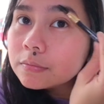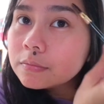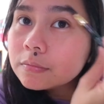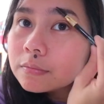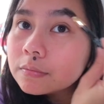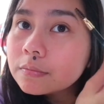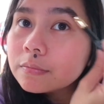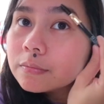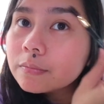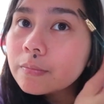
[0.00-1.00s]
Wait, wait, wait,
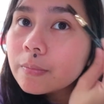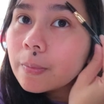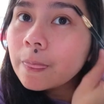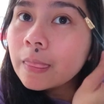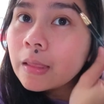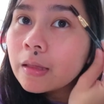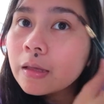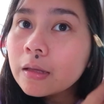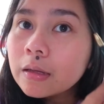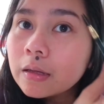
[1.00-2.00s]
wait.
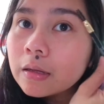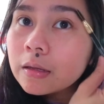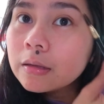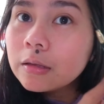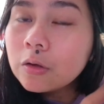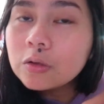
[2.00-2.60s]
Dito